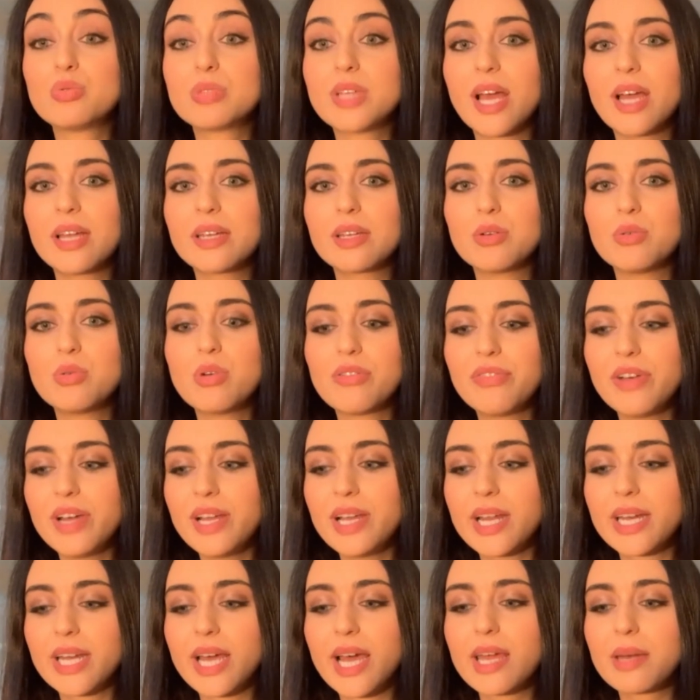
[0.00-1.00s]
يعني هو
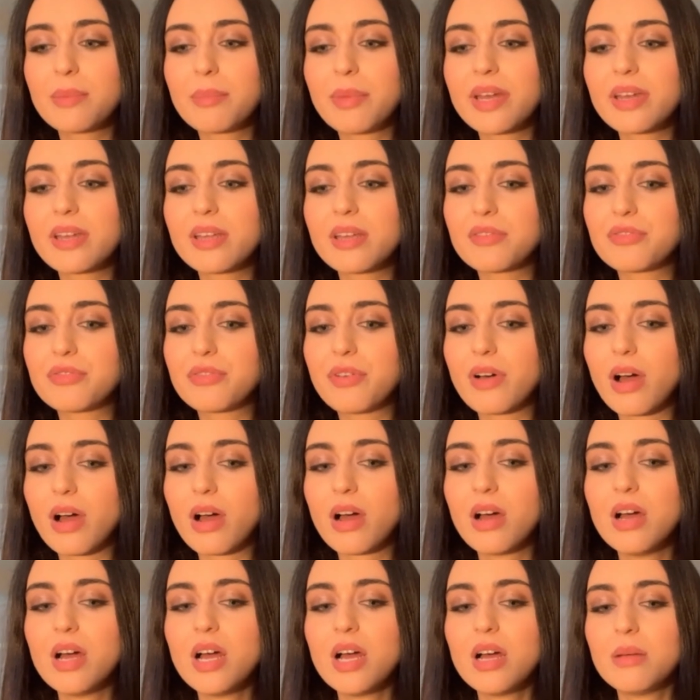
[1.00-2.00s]
فعلا غير مرئي ف
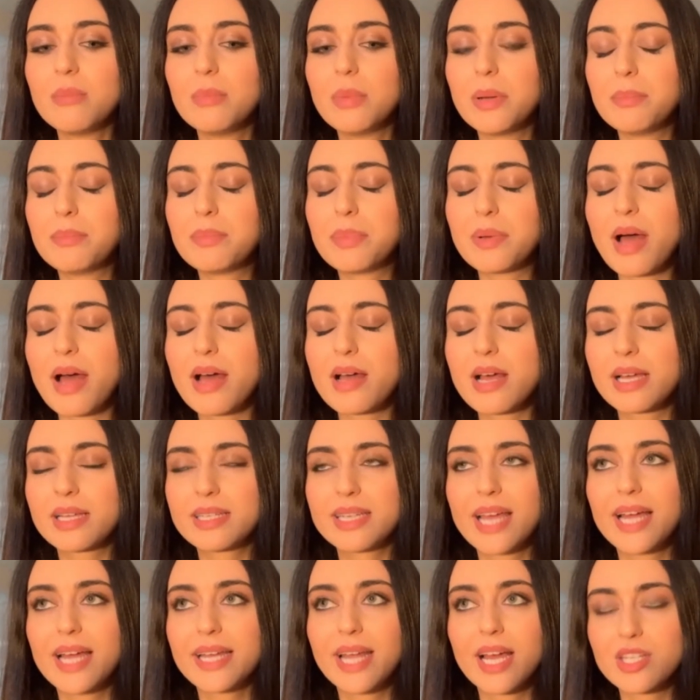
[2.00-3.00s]

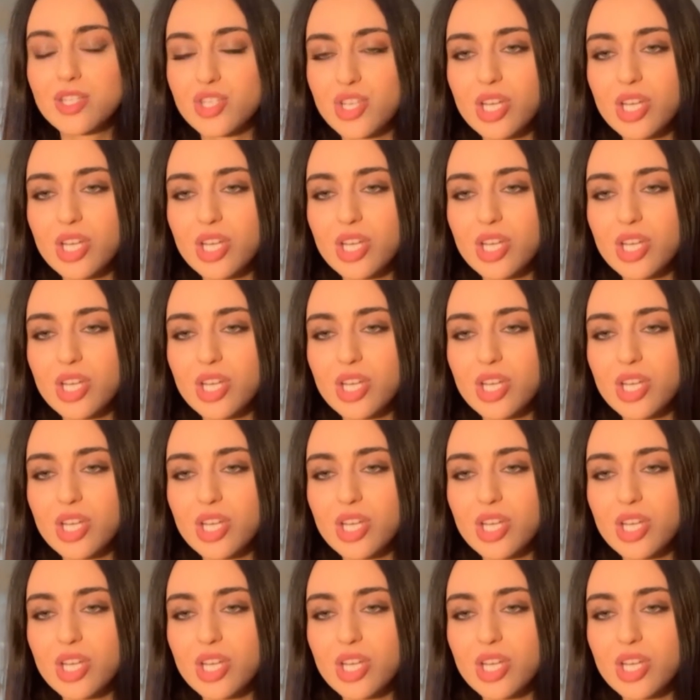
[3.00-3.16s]
يعني عن